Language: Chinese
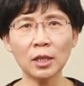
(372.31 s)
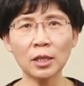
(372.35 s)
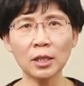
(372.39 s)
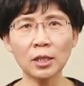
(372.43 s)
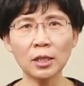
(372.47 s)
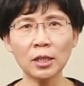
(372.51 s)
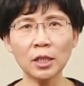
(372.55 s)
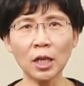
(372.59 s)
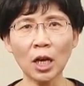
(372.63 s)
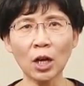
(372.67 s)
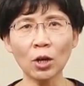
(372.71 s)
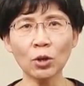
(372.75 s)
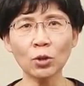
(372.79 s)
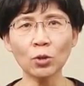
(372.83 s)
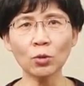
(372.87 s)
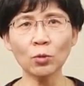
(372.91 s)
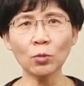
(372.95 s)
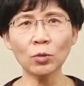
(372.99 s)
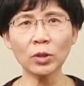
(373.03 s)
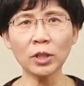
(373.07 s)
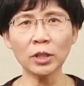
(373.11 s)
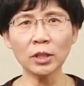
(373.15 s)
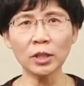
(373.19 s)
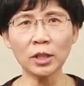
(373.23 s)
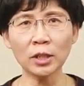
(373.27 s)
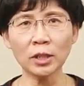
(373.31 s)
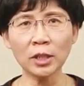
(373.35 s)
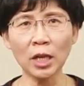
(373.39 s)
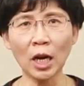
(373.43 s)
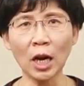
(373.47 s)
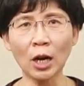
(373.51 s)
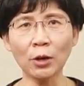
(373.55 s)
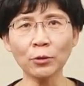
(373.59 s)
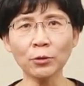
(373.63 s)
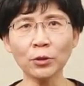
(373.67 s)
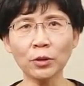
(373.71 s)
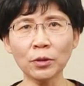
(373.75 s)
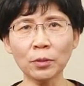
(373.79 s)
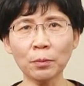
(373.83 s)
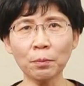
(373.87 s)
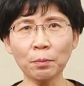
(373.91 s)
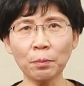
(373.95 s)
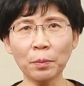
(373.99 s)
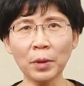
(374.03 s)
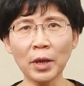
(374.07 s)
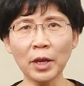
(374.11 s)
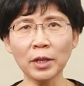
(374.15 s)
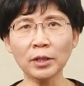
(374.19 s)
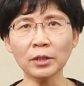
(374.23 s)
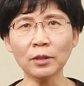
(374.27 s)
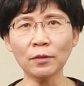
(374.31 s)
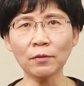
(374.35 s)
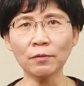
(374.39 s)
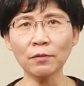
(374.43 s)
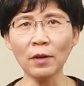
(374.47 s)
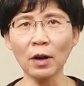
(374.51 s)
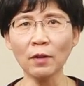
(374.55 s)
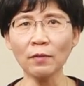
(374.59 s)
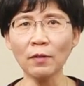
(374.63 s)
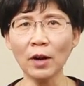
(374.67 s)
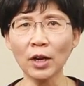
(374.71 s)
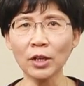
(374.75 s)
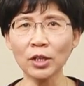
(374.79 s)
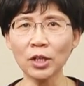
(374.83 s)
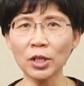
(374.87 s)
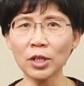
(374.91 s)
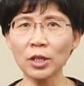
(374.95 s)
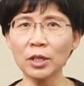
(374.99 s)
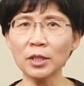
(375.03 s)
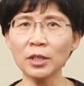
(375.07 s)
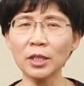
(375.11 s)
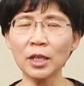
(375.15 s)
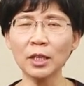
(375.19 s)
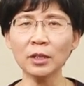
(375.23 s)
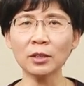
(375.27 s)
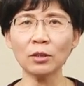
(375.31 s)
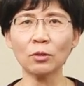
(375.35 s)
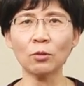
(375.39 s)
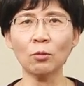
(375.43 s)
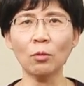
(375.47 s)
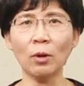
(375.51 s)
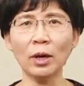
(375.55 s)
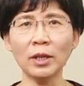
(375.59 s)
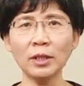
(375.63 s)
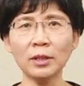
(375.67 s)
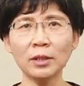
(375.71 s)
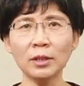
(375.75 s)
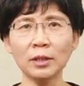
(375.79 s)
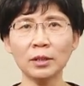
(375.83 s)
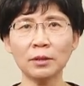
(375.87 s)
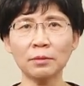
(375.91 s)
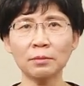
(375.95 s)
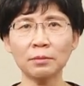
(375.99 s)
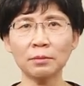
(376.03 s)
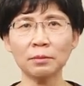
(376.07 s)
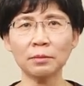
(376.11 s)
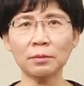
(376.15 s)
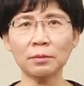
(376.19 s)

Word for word: 上述这些常用辩证方法之间的关系。